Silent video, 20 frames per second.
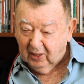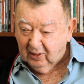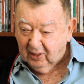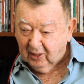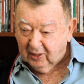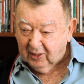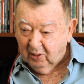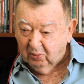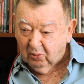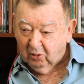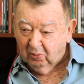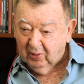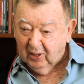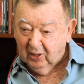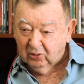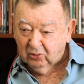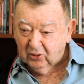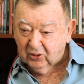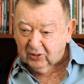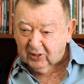naquele
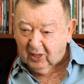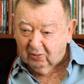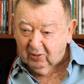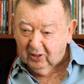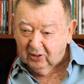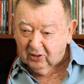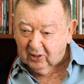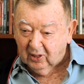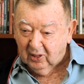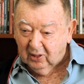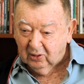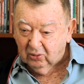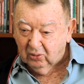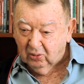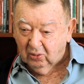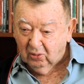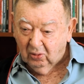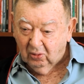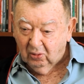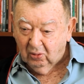momento estava entrando
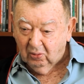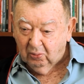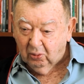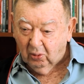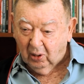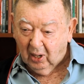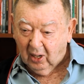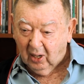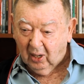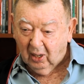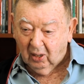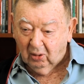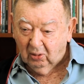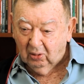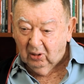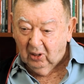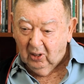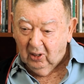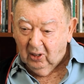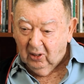o Boal,
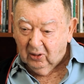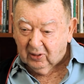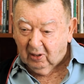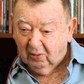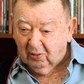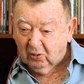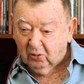estava